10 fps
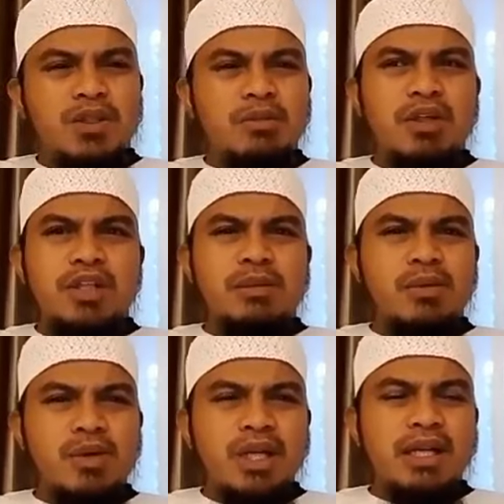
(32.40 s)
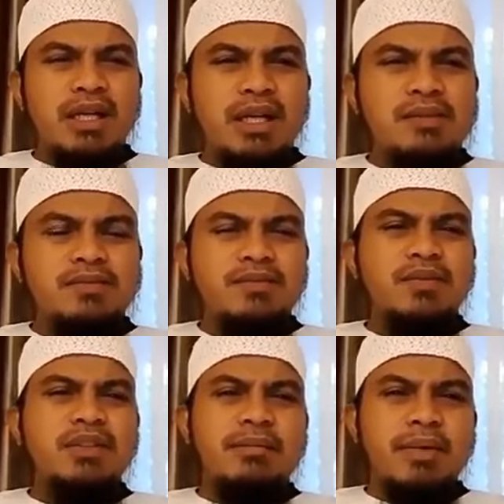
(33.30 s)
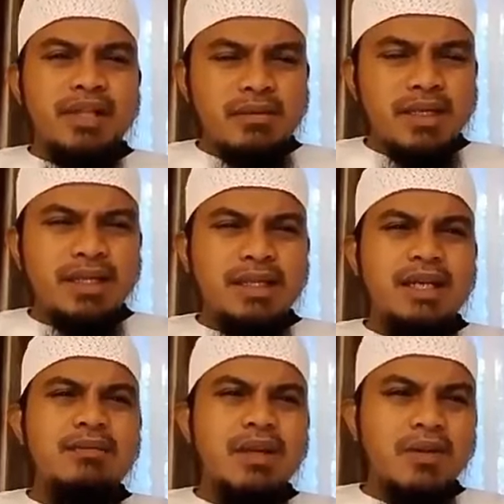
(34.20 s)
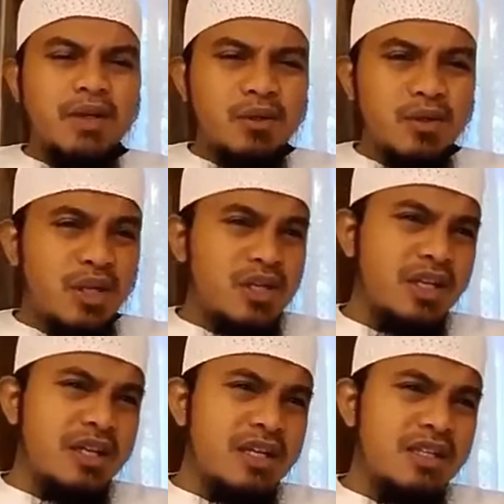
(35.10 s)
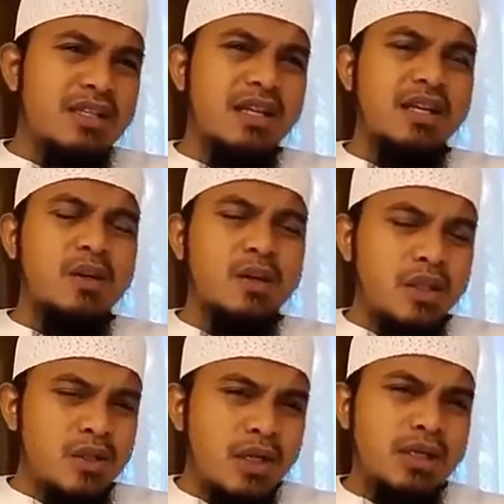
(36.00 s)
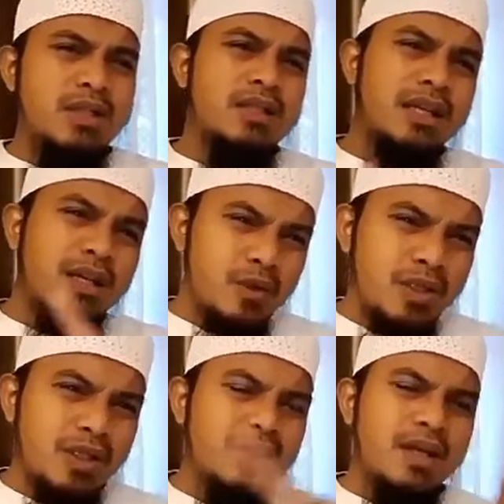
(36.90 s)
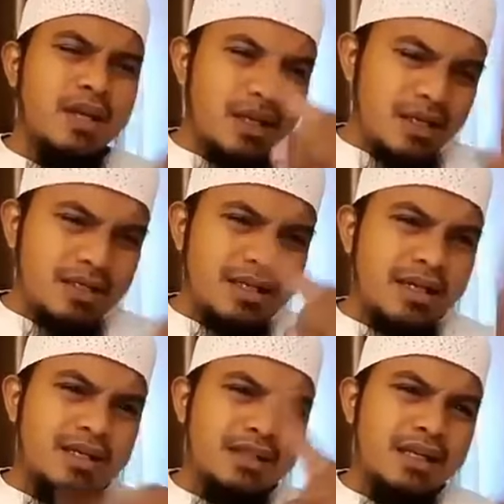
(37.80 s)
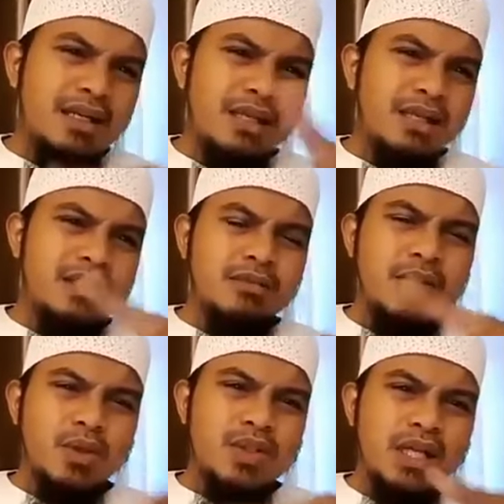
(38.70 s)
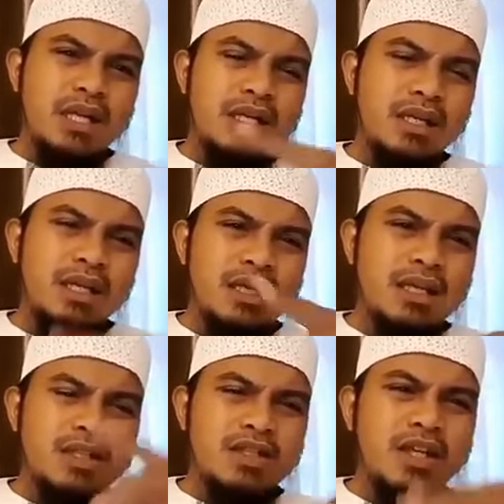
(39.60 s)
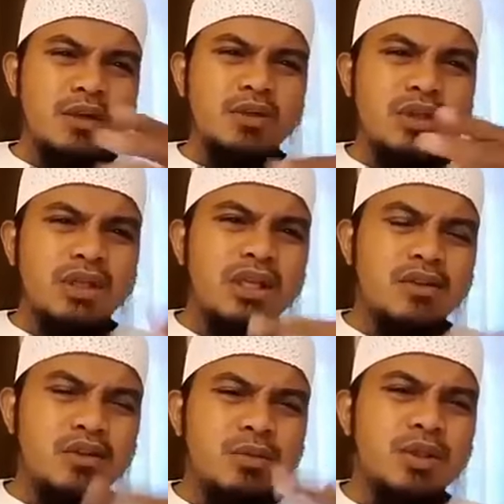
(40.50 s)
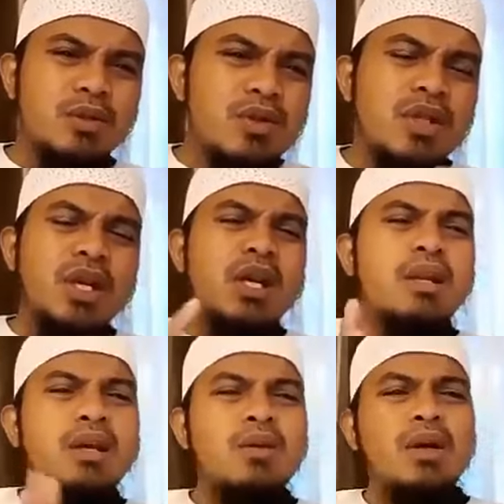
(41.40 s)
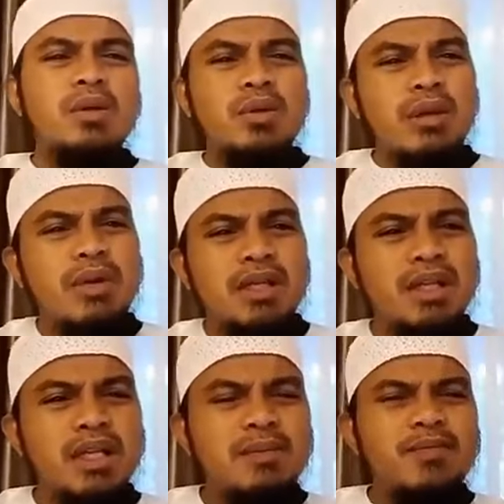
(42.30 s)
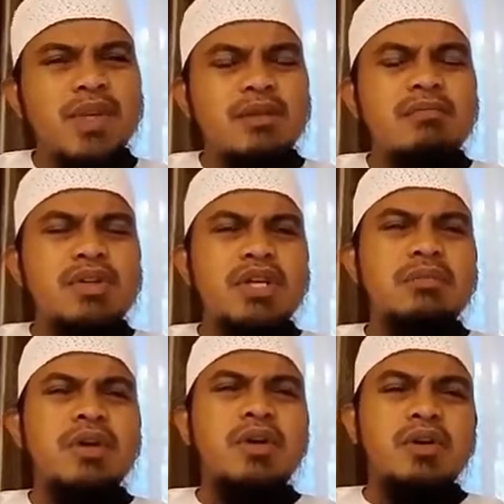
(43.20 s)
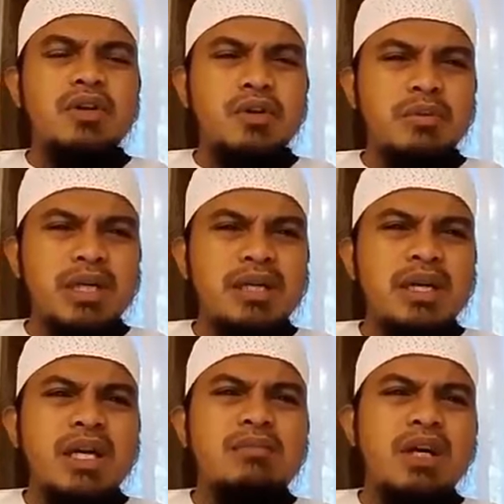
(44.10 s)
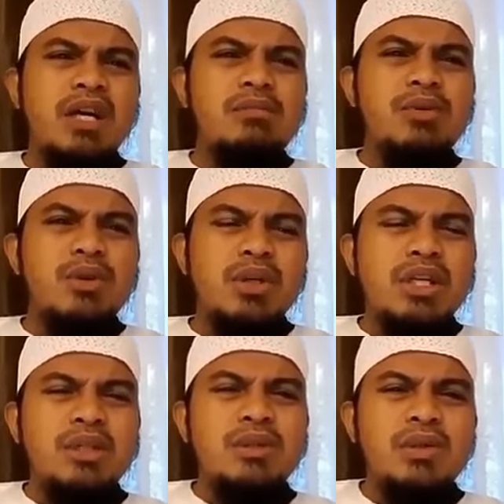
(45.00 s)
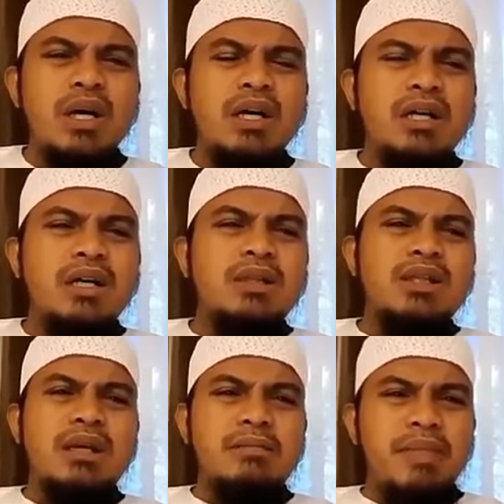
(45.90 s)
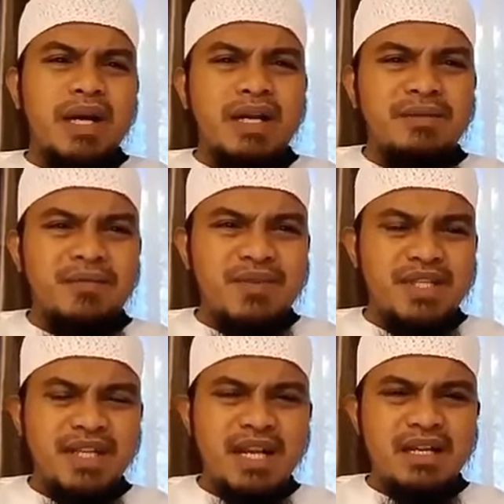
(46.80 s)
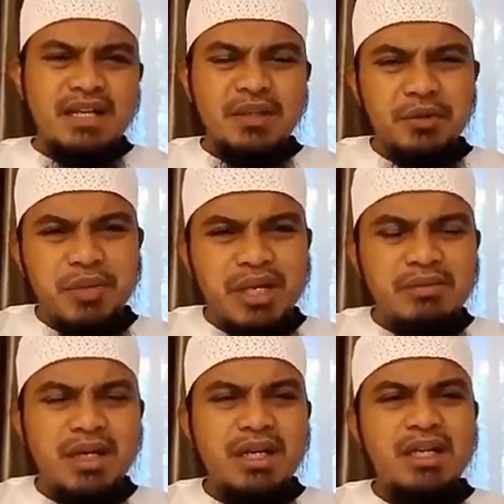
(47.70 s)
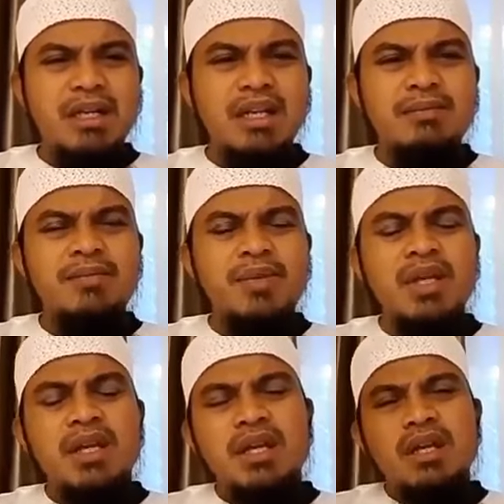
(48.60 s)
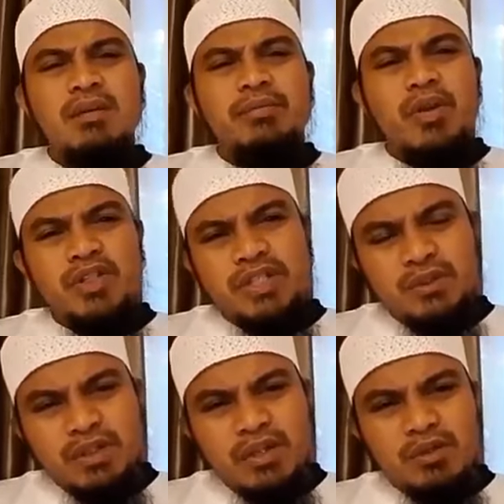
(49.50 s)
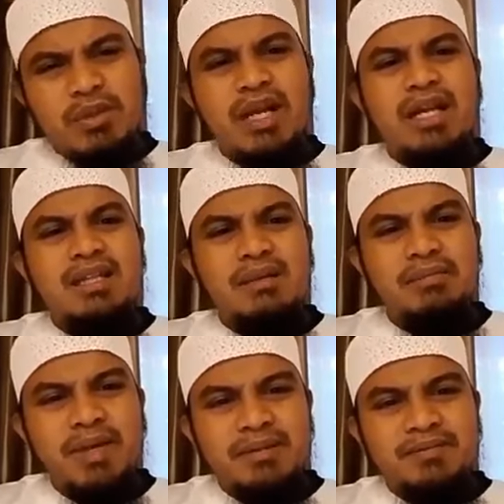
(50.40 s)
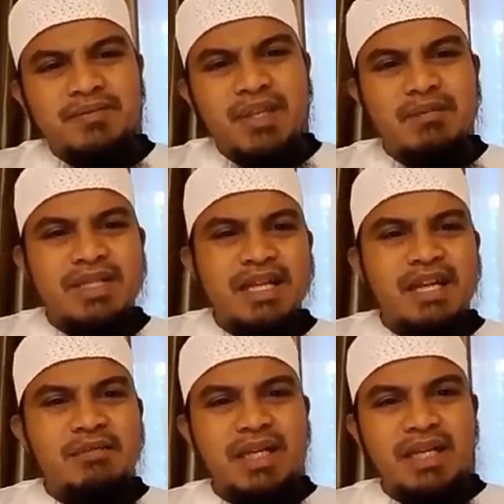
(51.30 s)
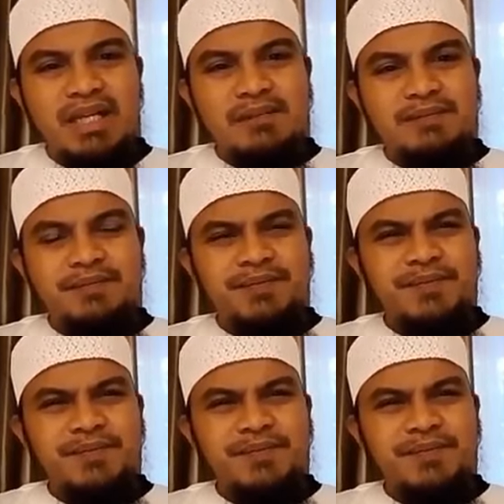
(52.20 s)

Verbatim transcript: Untuk mengetahui buhul adalah yang pertama dengan melakukan rukyah syariah secara kontinu, secara rutin. Ya sehari sekali, seminggu sekali, ya secara rutin terus menerus lakukan rukyah mandiri, baca Al-Baqarah di rumah, maka buhul itu akan Allah tampakkan. Jika ada di rumah, maka dalam uh, proses rukyah rumah akan tampak. Ya misalkan begini.